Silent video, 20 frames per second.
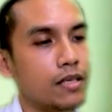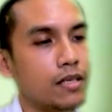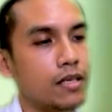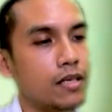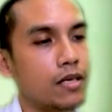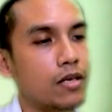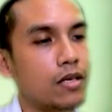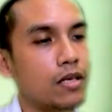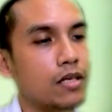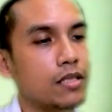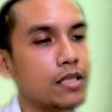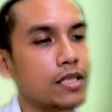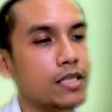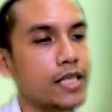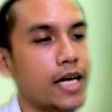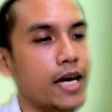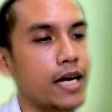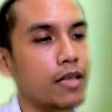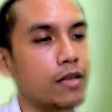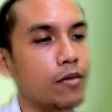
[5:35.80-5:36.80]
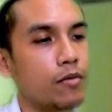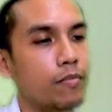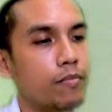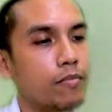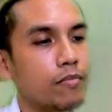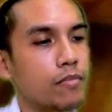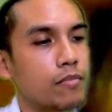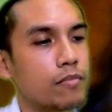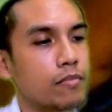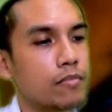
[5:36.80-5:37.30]
แล้วก็จะใส่รูป
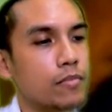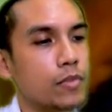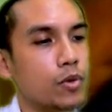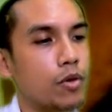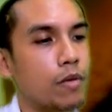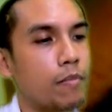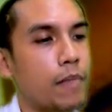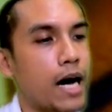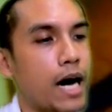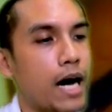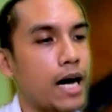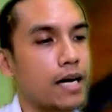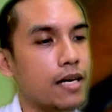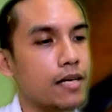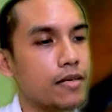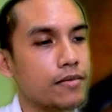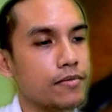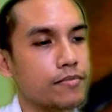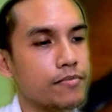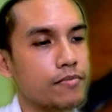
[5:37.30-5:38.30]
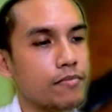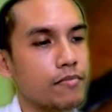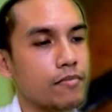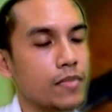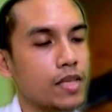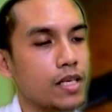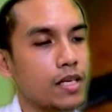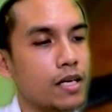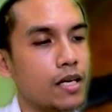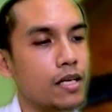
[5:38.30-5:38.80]
ตัวบาก
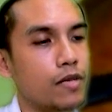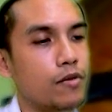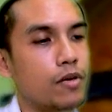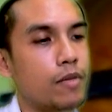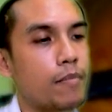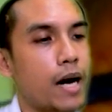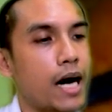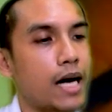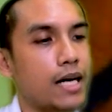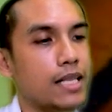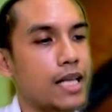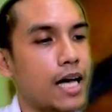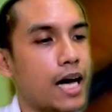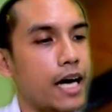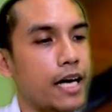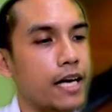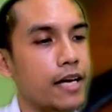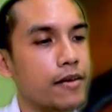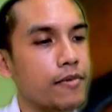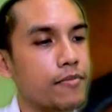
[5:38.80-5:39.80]
เขาเรียกว่าบากลาย